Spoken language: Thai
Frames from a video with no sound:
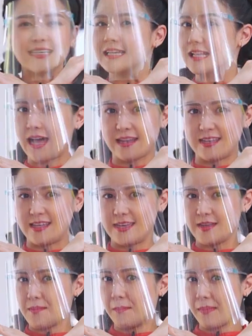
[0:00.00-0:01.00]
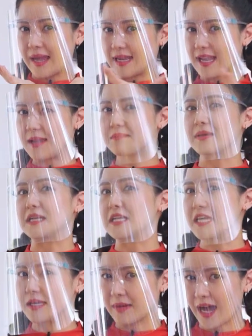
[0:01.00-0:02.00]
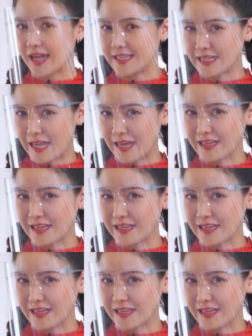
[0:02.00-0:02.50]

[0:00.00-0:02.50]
กีฬานี้ไม่เล่นเป็นทีมค่ะเด็